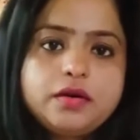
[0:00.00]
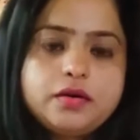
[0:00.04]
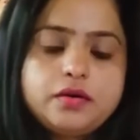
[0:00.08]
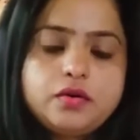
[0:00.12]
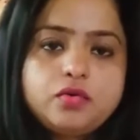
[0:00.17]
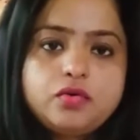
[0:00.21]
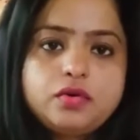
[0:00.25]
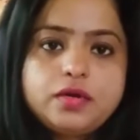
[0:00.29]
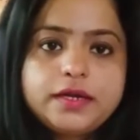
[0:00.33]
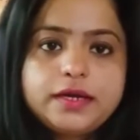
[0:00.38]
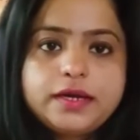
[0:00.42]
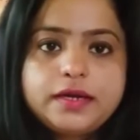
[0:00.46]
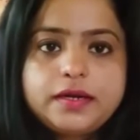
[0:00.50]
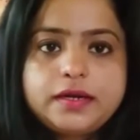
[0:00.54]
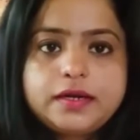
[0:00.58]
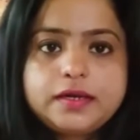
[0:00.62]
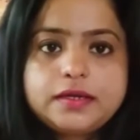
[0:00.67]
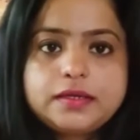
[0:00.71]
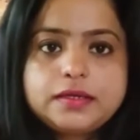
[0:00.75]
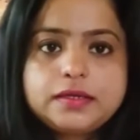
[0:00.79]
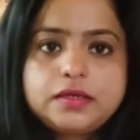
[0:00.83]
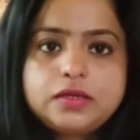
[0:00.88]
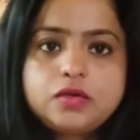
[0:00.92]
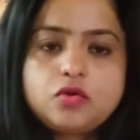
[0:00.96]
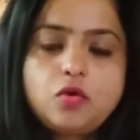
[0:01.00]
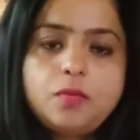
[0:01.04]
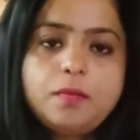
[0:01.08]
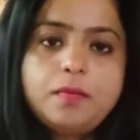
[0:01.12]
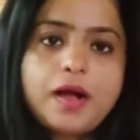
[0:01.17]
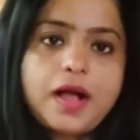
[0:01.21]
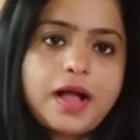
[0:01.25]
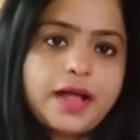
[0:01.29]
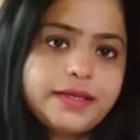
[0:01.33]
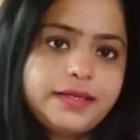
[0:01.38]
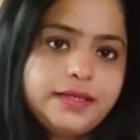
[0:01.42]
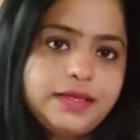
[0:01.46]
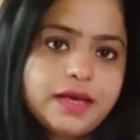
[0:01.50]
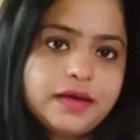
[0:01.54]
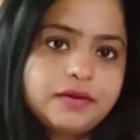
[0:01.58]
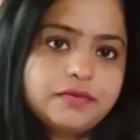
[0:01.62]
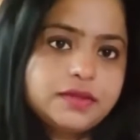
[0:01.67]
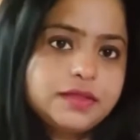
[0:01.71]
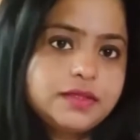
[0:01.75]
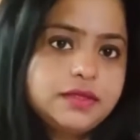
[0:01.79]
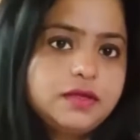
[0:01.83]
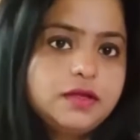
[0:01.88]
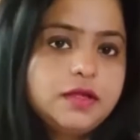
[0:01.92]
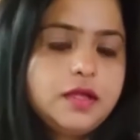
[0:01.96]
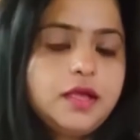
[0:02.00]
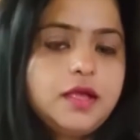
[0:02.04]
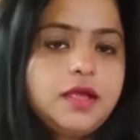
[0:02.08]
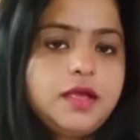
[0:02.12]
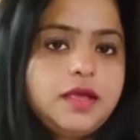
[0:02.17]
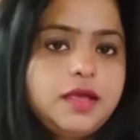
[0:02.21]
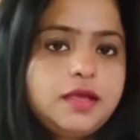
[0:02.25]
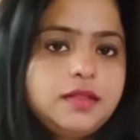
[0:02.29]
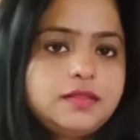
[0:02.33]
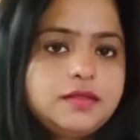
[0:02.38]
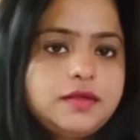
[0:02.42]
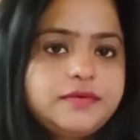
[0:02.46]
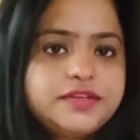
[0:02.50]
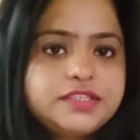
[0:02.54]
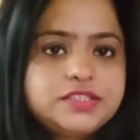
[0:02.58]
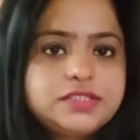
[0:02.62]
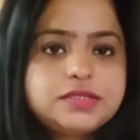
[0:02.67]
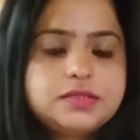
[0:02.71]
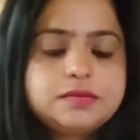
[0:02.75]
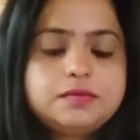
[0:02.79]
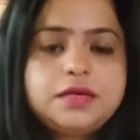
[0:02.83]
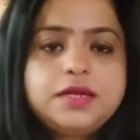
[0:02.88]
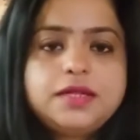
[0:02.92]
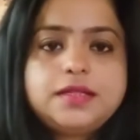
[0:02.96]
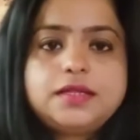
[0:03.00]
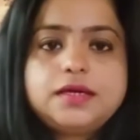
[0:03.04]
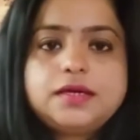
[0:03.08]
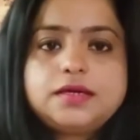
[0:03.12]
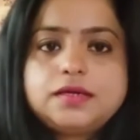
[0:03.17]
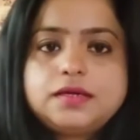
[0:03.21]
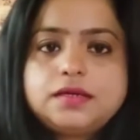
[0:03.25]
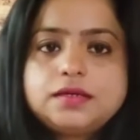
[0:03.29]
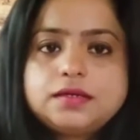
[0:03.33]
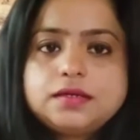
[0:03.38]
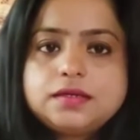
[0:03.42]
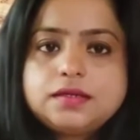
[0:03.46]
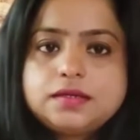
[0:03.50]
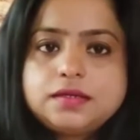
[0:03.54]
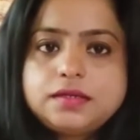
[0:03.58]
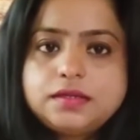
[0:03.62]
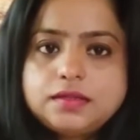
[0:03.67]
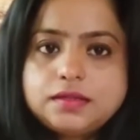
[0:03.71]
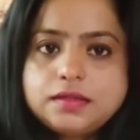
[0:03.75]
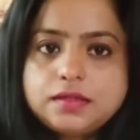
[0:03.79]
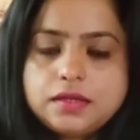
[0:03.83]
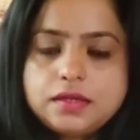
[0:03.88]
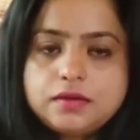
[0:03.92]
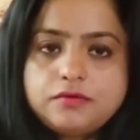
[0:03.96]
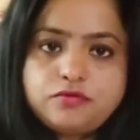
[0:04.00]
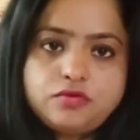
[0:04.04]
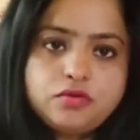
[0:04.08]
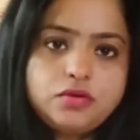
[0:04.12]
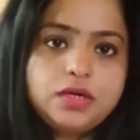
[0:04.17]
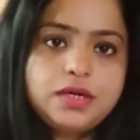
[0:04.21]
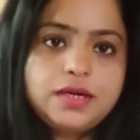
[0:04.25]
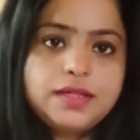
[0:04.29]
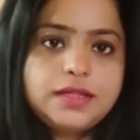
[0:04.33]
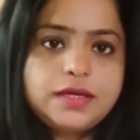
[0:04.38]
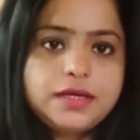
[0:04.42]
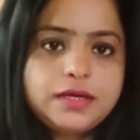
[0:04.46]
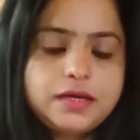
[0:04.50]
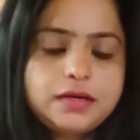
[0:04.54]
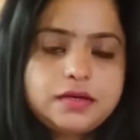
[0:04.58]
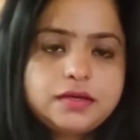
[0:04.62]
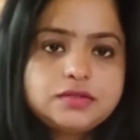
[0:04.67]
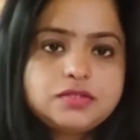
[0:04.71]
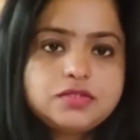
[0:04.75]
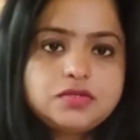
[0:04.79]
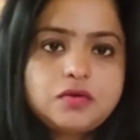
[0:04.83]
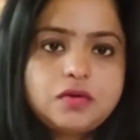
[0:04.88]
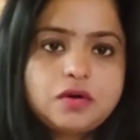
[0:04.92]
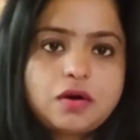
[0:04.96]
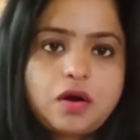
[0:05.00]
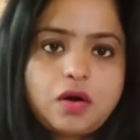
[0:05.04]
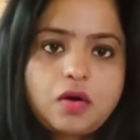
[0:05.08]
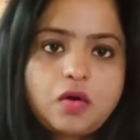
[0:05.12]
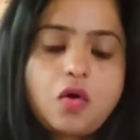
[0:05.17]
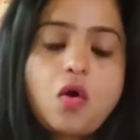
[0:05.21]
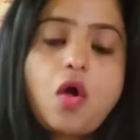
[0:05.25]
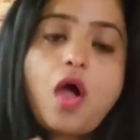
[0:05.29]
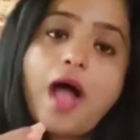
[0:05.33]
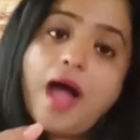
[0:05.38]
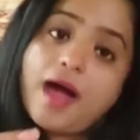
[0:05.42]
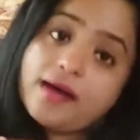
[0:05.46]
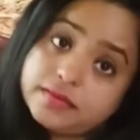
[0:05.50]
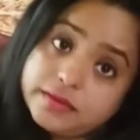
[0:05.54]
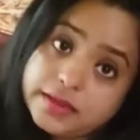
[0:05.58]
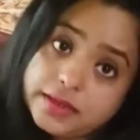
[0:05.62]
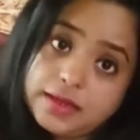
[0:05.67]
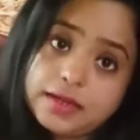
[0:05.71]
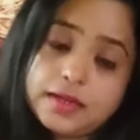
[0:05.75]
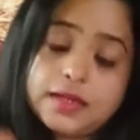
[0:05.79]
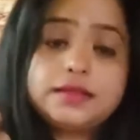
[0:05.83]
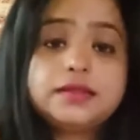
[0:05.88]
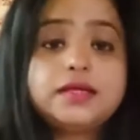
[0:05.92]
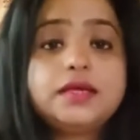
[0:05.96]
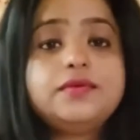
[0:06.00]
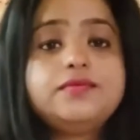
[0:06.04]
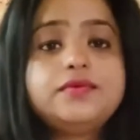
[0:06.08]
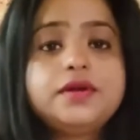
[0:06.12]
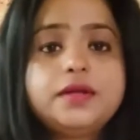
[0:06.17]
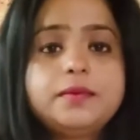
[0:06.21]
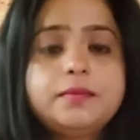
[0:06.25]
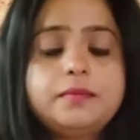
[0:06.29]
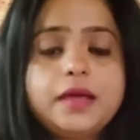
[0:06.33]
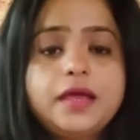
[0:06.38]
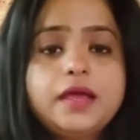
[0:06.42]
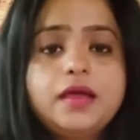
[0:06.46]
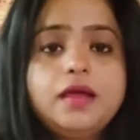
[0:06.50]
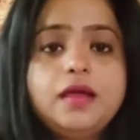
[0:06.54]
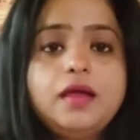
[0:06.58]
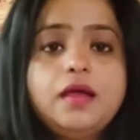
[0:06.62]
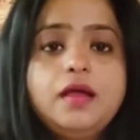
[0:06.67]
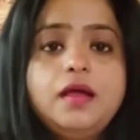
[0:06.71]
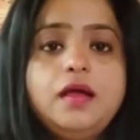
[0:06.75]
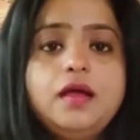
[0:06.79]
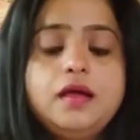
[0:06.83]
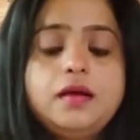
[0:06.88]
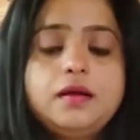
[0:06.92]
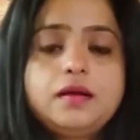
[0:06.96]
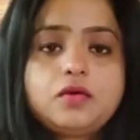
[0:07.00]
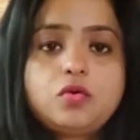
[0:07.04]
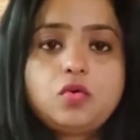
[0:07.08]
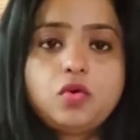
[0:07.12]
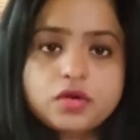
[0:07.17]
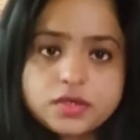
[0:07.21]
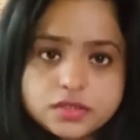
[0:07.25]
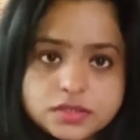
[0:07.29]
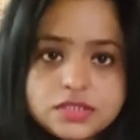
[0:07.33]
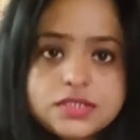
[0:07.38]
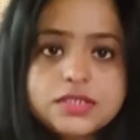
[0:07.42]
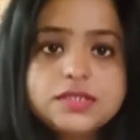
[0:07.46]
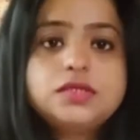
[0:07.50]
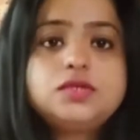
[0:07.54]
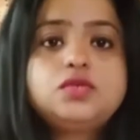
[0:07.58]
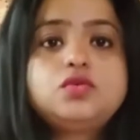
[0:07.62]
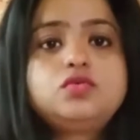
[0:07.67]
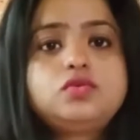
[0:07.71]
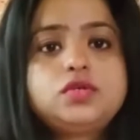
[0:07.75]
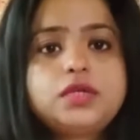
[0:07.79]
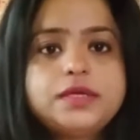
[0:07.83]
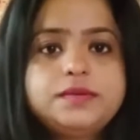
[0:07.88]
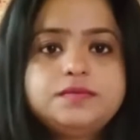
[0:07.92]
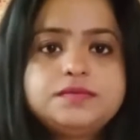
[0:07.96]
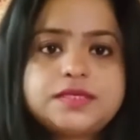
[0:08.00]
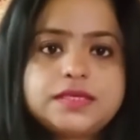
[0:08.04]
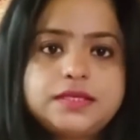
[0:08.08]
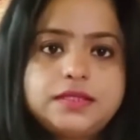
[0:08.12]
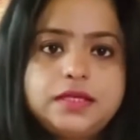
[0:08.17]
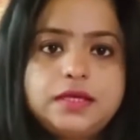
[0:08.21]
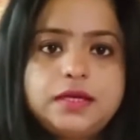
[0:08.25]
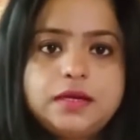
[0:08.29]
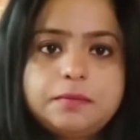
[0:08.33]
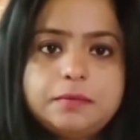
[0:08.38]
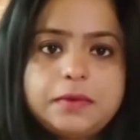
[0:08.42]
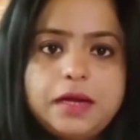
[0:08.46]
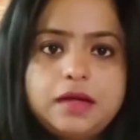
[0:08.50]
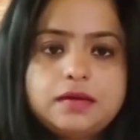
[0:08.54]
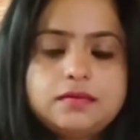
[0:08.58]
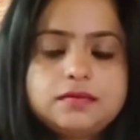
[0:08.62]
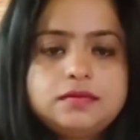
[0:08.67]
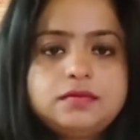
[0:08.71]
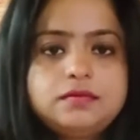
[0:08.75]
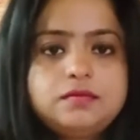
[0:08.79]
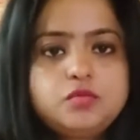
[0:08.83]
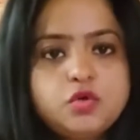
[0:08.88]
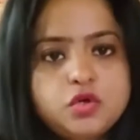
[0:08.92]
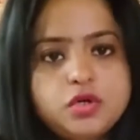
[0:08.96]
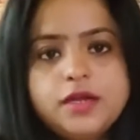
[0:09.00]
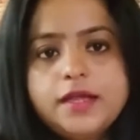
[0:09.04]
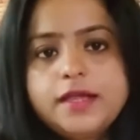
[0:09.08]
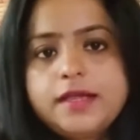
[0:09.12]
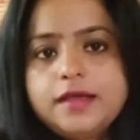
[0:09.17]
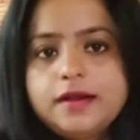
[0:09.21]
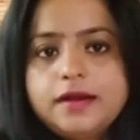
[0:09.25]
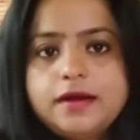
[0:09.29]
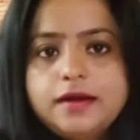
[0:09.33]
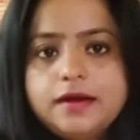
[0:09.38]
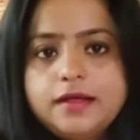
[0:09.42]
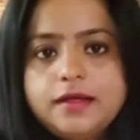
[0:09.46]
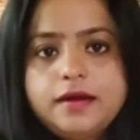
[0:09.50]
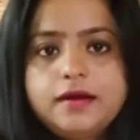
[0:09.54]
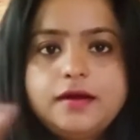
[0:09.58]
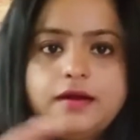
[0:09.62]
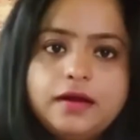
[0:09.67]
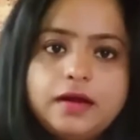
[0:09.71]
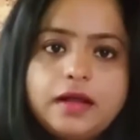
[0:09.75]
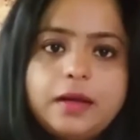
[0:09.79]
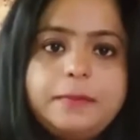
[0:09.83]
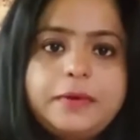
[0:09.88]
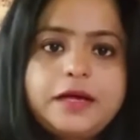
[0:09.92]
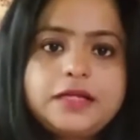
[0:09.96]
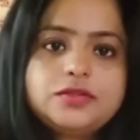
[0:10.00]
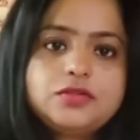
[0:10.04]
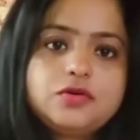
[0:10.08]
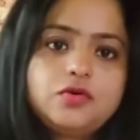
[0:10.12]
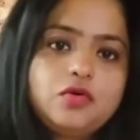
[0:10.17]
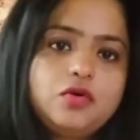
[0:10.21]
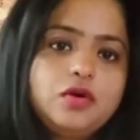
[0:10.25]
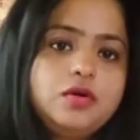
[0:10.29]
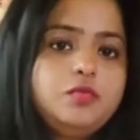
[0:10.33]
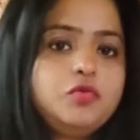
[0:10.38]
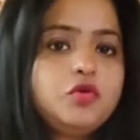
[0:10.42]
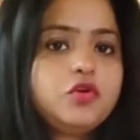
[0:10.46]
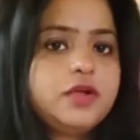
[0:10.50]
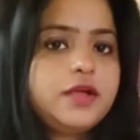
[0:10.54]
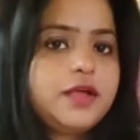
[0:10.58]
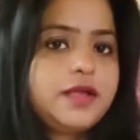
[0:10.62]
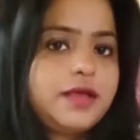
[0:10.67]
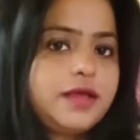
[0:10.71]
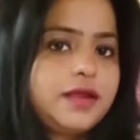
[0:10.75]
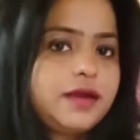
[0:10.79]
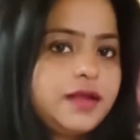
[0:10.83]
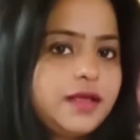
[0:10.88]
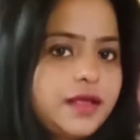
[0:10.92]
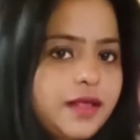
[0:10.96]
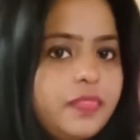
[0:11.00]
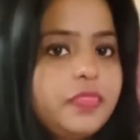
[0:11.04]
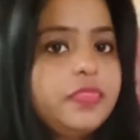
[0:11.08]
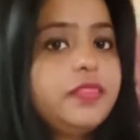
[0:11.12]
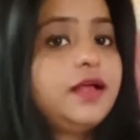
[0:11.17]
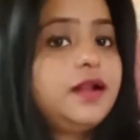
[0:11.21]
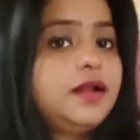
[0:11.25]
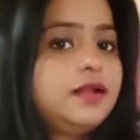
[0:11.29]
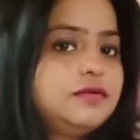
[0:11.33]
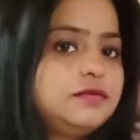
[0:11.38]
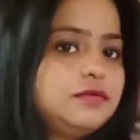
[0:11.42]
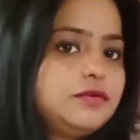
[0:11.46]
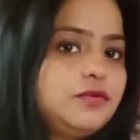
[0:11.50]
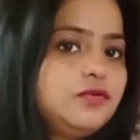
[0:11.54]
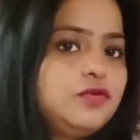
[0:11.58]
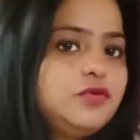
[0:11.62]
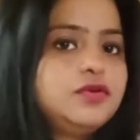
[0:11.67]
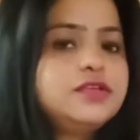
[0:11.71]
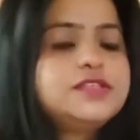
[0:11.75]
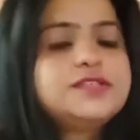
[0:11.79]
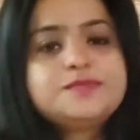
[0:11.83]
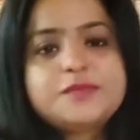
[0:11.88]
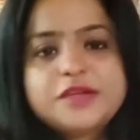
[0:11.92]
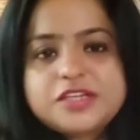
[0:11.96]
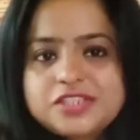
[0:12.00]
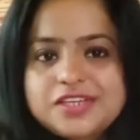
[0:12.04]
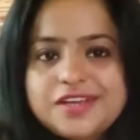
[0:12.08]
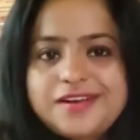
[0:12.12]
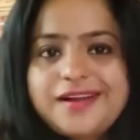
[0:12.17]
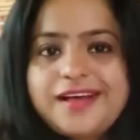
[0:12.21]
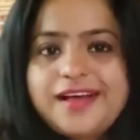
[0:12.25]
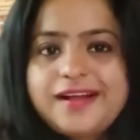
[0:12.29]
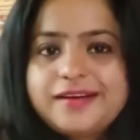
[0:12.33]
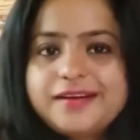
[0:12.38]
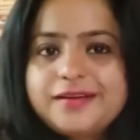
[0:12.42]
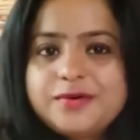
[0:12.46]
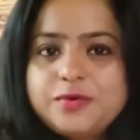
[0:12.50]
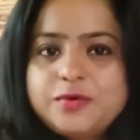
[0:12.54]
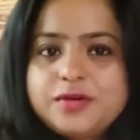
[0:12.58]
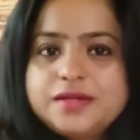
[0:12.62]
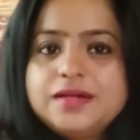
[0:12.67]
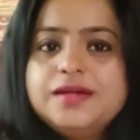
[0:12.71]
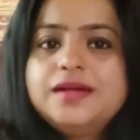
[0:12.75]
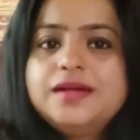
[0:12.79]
நியூட்ரியண்ட்டுக்கு ரொம்ப ஹையாக வந்து இந்த வெஜிடபிளில் தான் இருக்குது இந்த ஃபுட்டில் தான் இருக்குதுன்னு சொல்கிறாங்களோ அது எல்லாத்தையும் விடமே குறைஞ்சது டூ டைம்ஸ் அதிகமாக முருங்கைக்கீரையில் இருக்குன்னா பார்த்துக்கோங்க முருங்கைக்கீரை எந்த அளவுக்கு ஒரு ஸ்பெஷலான ஒரு